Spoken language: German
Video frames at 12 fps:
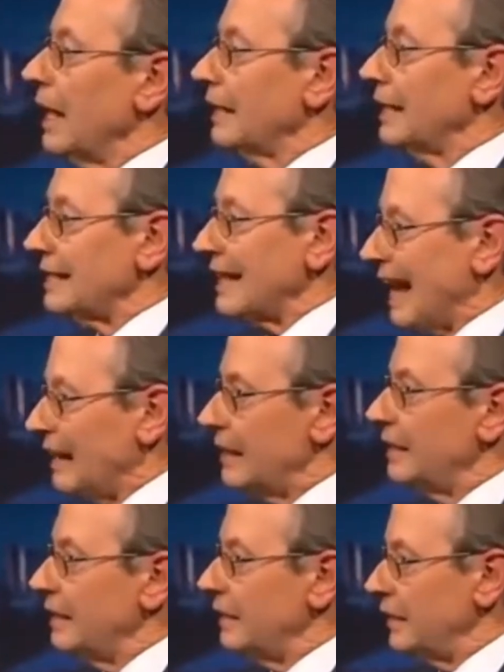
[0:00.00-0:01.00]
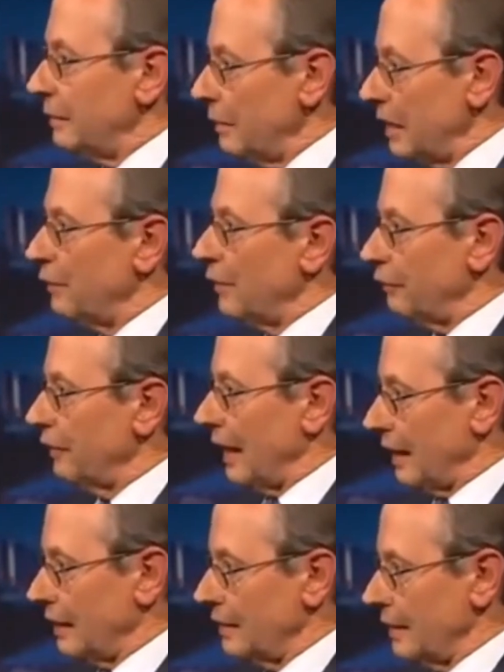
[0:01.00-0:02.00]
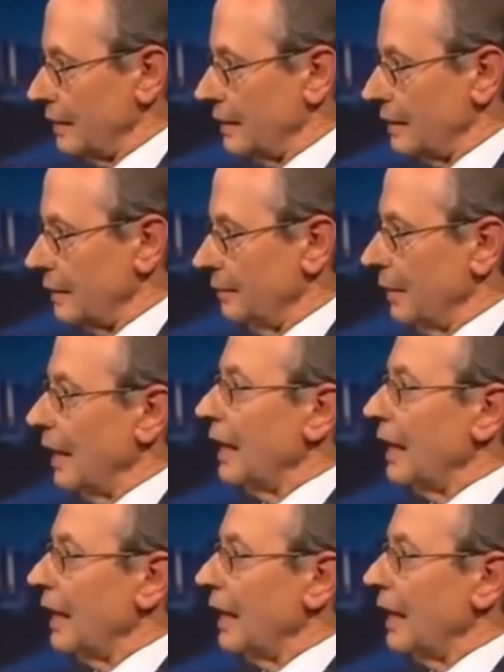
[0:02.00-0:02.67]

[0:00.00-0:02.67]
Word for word: dass alle die Chemiewaffeneinsätze,